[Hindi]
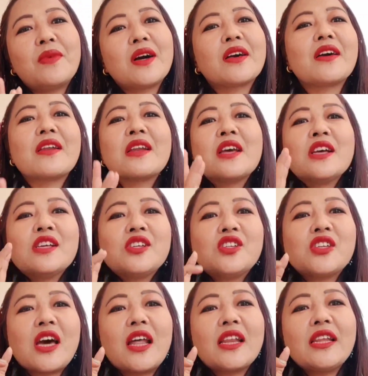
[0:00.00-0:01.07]
मगर
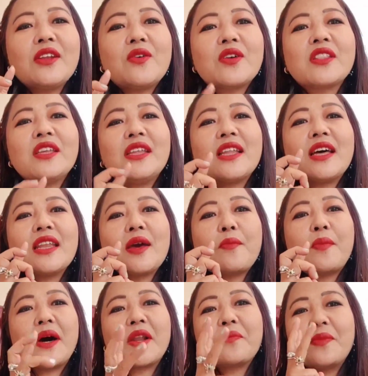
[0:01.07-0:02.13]
शालिन और टीना ने
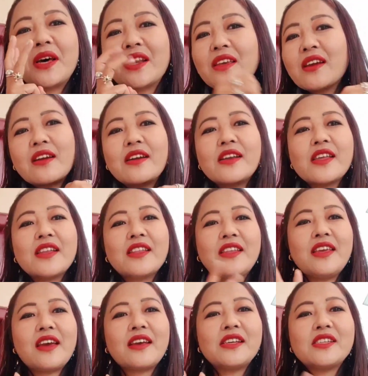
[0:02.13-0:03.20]
भर भर के कंटेंट
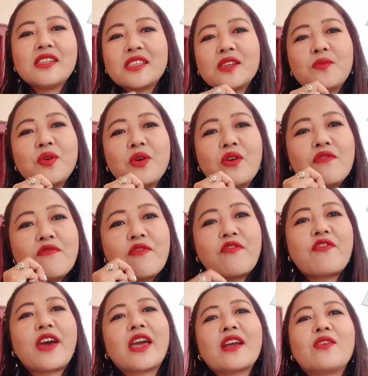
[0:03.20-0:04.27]
दिया है जैसे भी हो
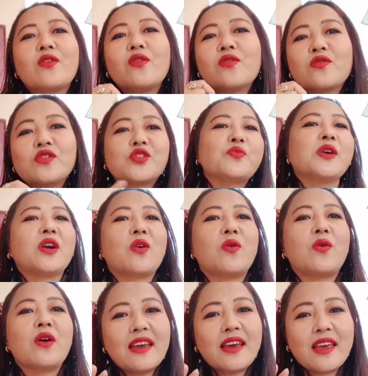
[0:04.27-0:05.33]
फैक कहो कुछ भी
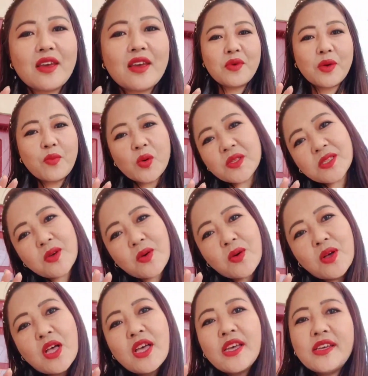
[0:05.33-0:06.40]
कहो दिया बिग बॉस को
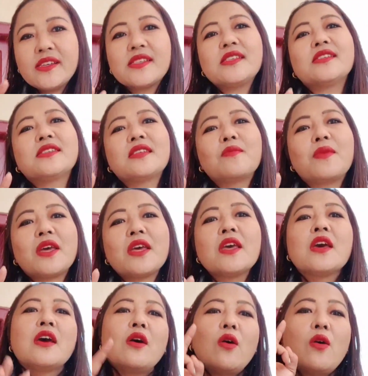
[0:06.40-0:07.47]
इस सीजन में
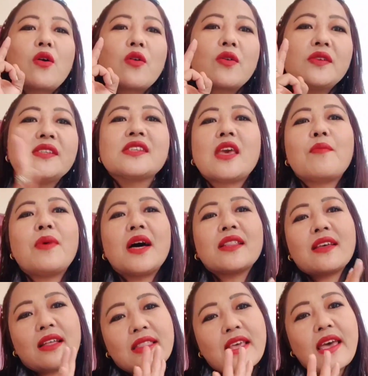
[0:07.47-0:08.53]
और इसके
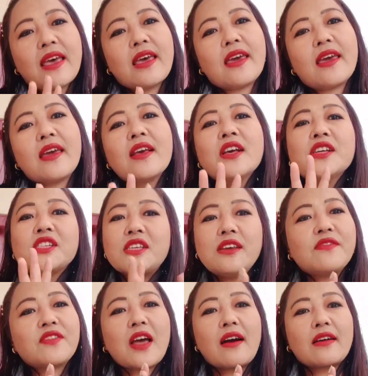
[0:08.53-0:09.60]
बाद आता है
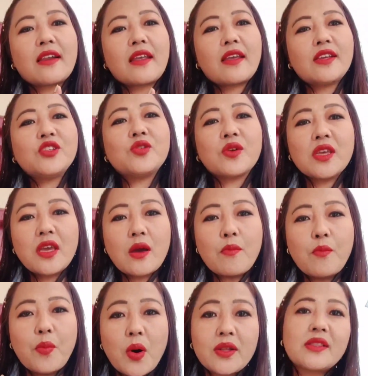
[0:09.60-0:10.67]
शिव ठाकरे जो कि
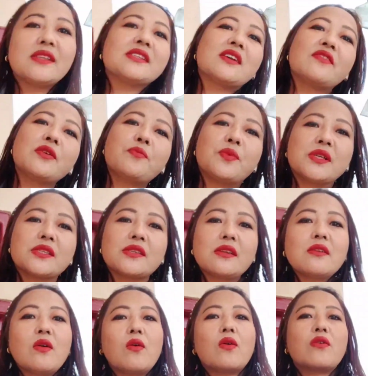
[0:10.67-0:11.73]
बहुत डिजर्विंग
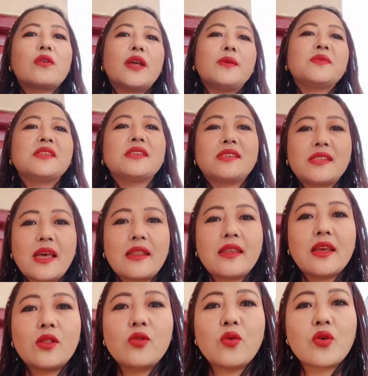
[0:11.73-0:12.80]
पर्सन और एमसी स्टैन
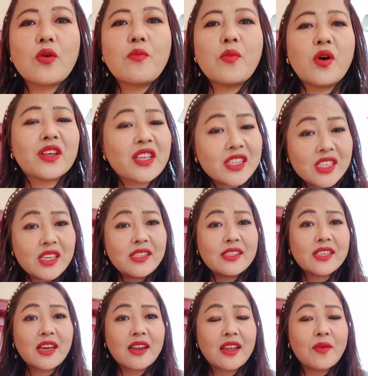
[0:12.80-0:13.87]
ये दोनों बहुत अच्छे
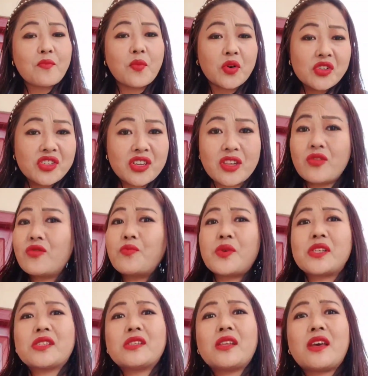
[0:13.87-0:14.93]
इंसान है बहुत जेन्यून
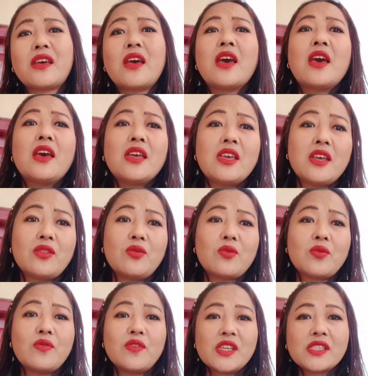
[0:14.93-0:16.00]
पर्सन है ये
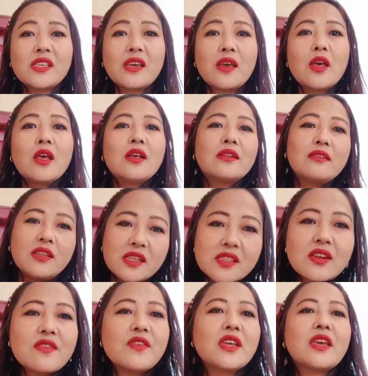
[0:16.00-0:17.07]
दोनों वैसे
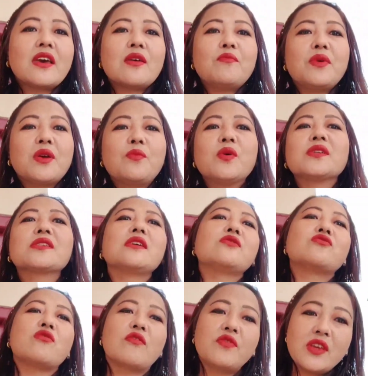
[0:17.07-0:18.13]
डिजर्विंग है बिग बॉस के
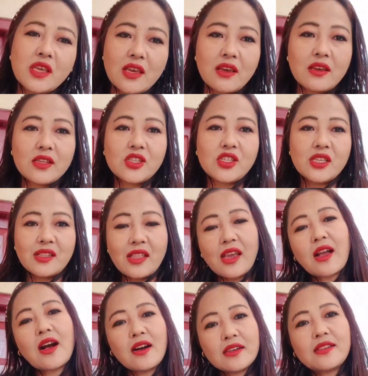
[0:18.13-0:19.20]
ट्रॉफी के जीतने
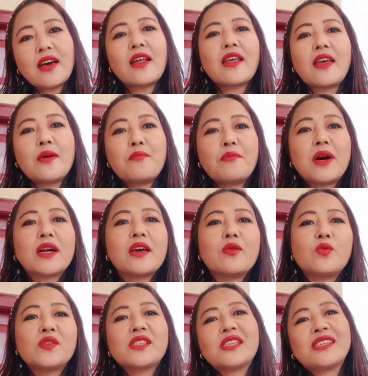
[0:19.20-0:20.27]
का हकदार है मगर
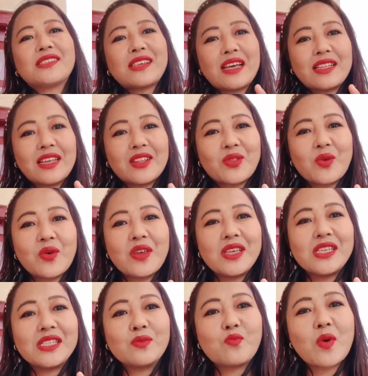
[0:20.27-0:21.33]
उससे ज्यादा तो
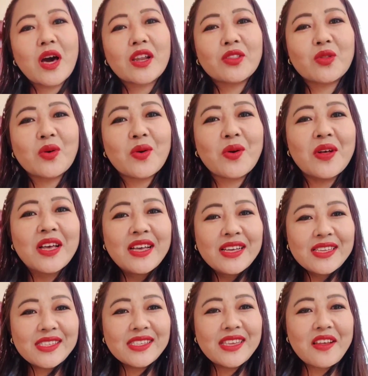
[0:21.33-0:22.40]
इस बार तो
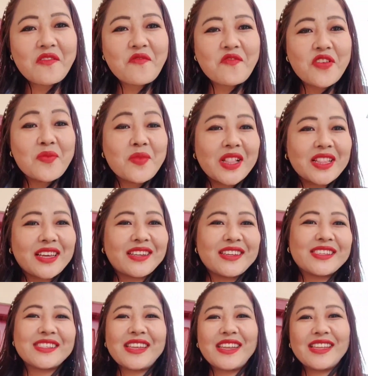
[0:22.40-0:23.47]
सिर्फ फीमेल
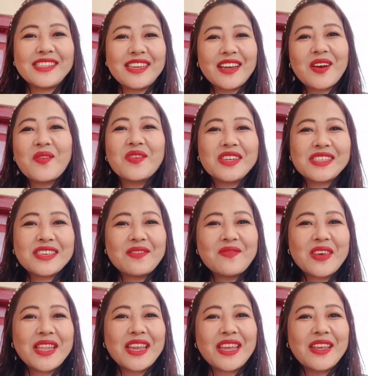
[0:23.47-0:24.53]
कंटेस्टेंट ले जाएगा वैसे
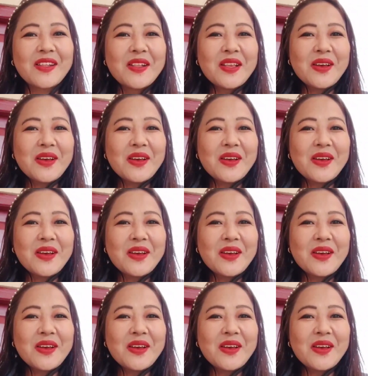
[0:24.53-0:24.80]
मेरे